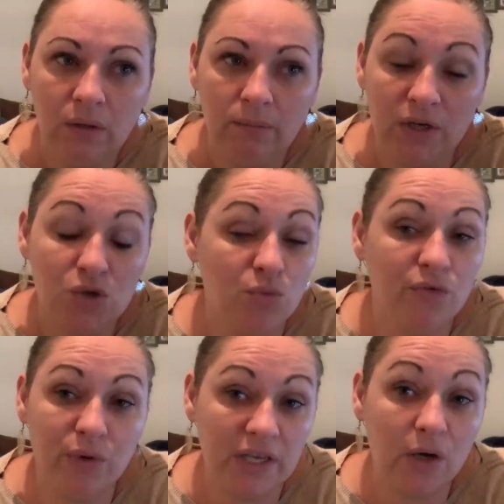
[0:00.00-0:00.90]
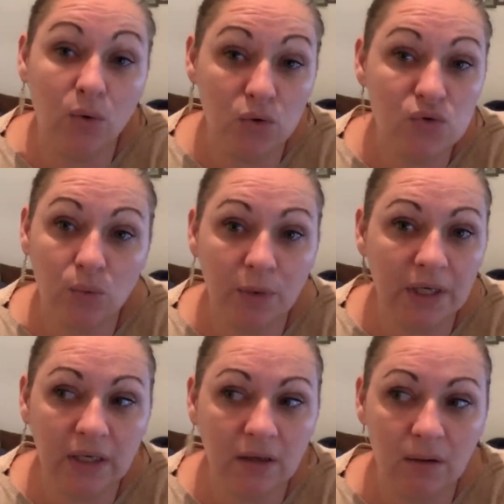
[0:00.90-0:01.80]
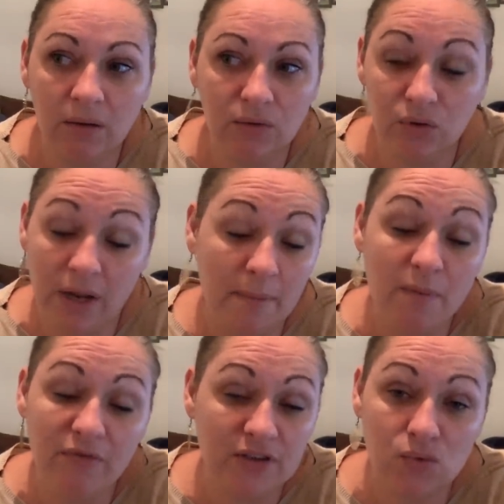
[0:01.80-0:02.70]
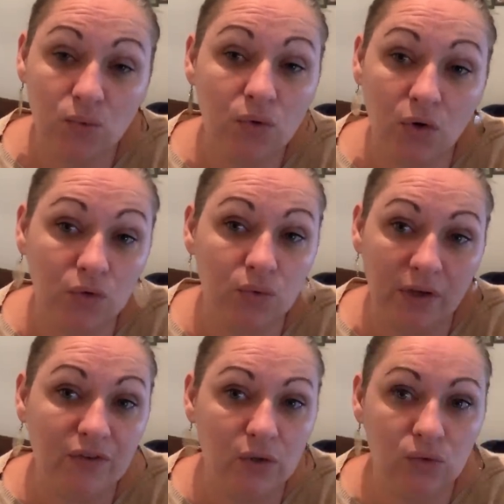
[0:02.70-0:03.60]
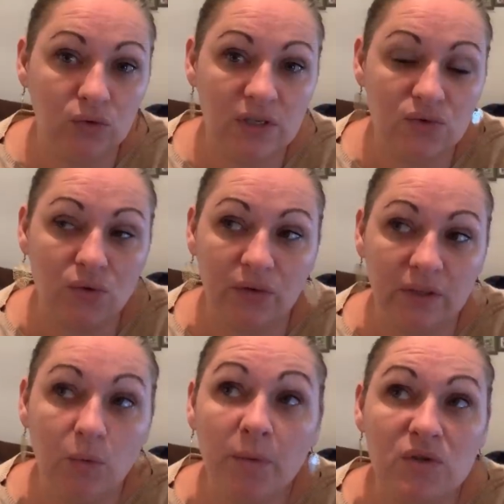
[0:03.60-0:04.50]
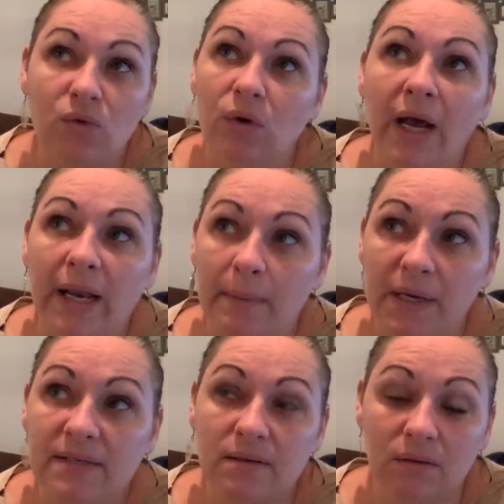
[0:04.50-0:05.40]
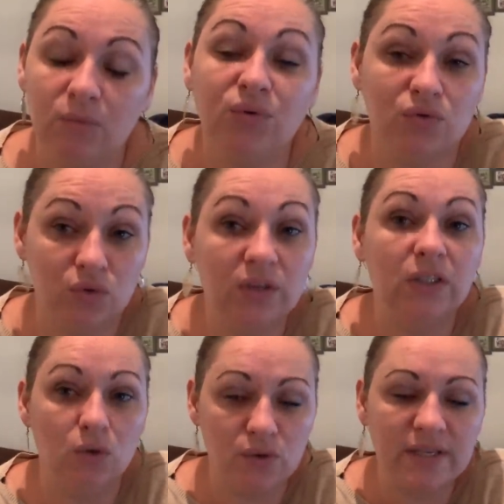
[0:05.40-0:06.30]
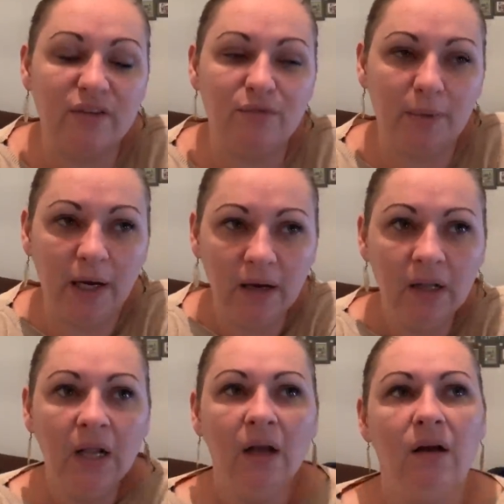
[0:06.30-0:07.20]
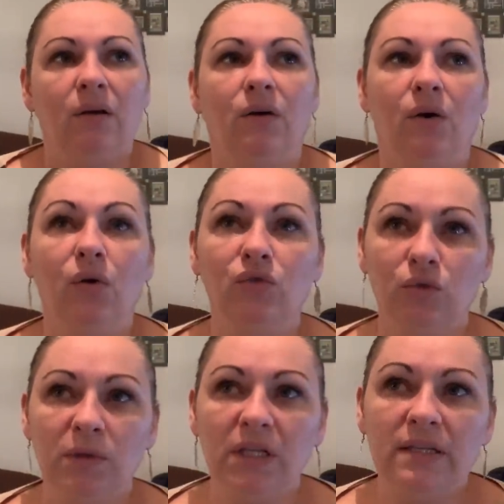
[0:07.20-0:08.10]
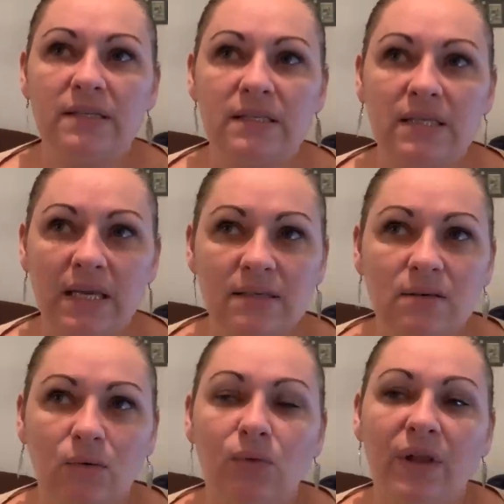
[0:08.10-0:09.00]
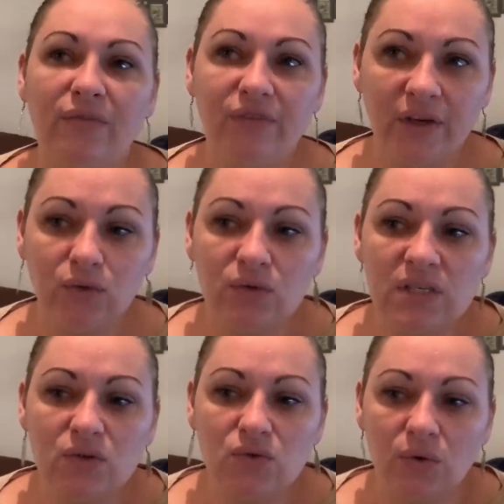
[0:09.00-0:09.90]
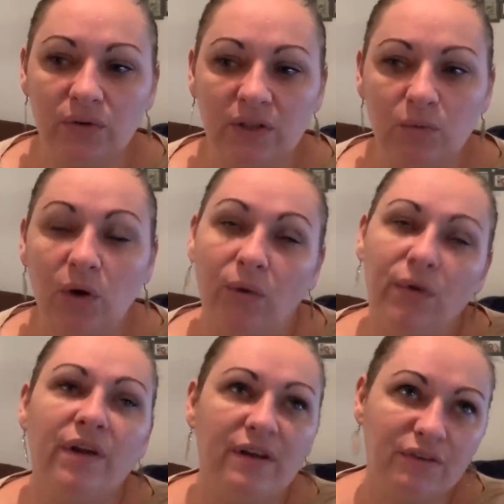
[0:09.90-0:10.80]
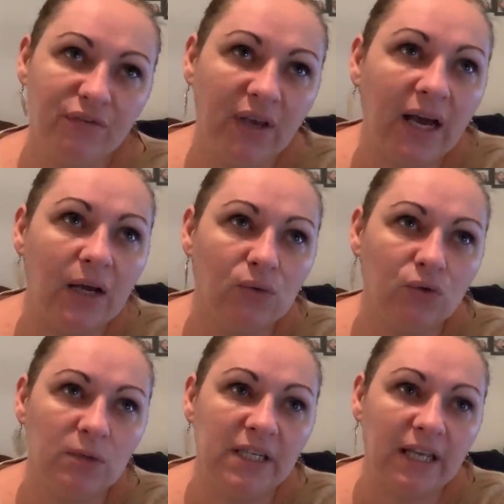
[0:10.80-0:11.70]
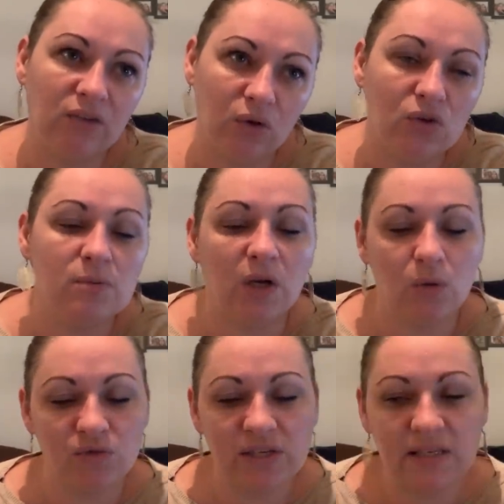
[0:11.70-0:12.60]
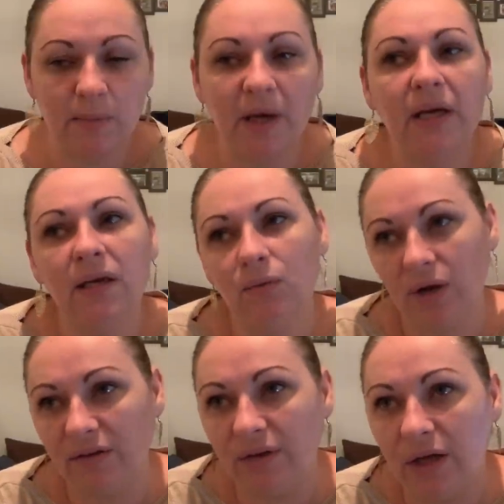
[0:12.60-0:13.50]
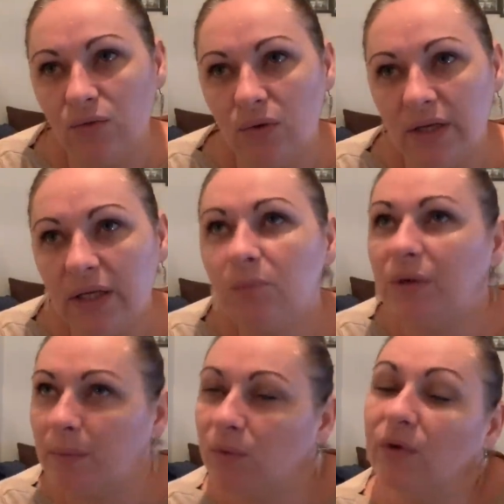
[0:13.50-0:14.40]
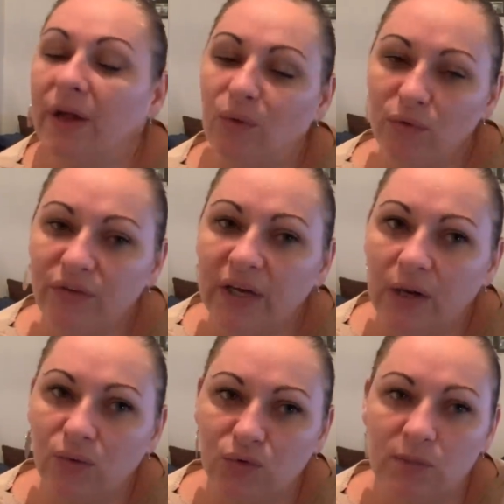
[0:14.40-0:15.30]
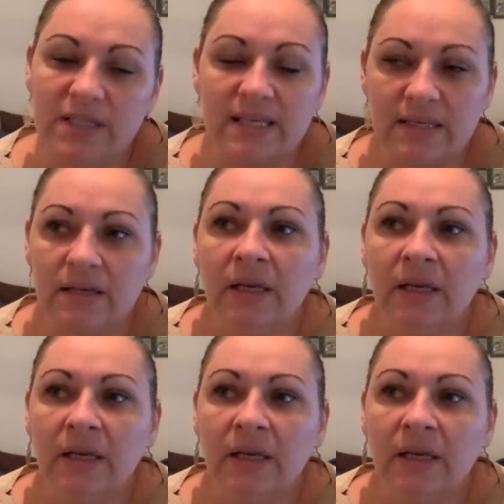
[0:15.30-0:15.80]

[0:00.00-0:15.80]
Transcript: bah, je me voyais ressombrer euh, de la même façon que quand on a fait notre dossier de surendettement, puisque à la base, pour ceux qui ne le savent pas, en 2016, on a fait un dossier de surendettement. Alors, on en avait fait un en 2014, mais comme on s'est séparés, on l'avait annulé. Puis après, on en a refait un en 2016.